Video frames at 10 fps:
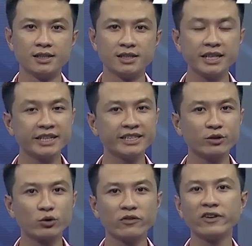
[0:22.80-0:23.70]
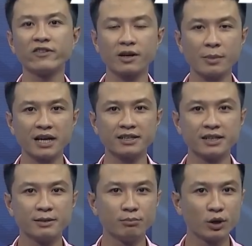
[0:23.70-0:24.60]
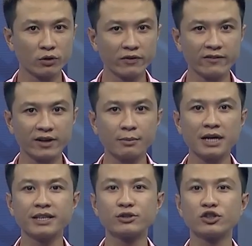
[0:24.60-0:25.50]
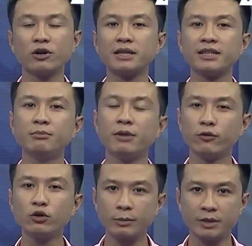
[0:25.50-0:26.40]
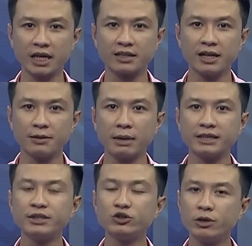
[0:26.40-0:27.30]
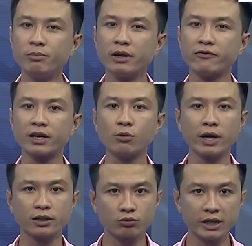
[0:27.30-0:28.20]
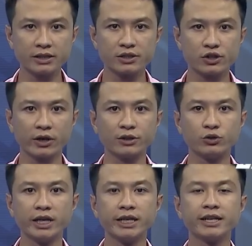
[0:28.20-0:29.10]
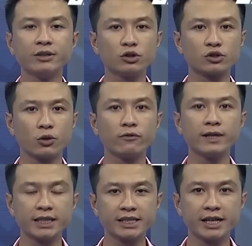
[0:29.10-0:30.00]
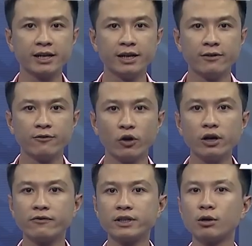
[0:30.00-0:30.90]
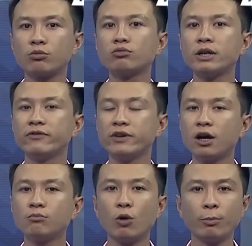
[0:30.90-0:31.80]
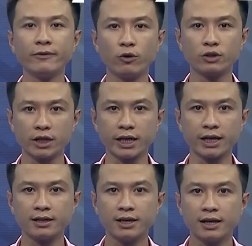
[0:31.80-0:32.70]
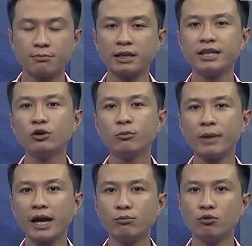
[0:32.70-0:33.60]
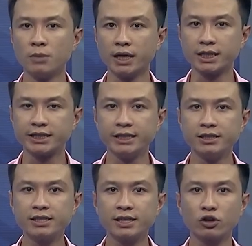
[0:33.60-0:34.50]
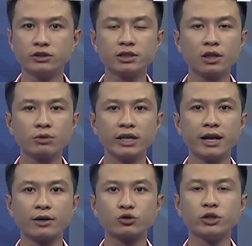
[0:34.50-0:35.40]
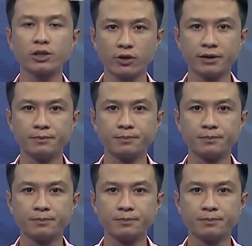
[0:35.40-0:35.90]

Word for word: Xin kính chào quý vị và các bạn. Mời quý vị và các bạn theo dõi bản tin 10 phút cập nhật, bản tin chuyên biệt về công nghệ thông tin do Đài Truyền hình Kỹ thuật số VTC phối hợp với Tổng công ty Viễn thông Mobifone thực hiện. Bản tin hôm nay mùng 10 tháng 9 sẽ có những thông tin đáng chú ý sau đây.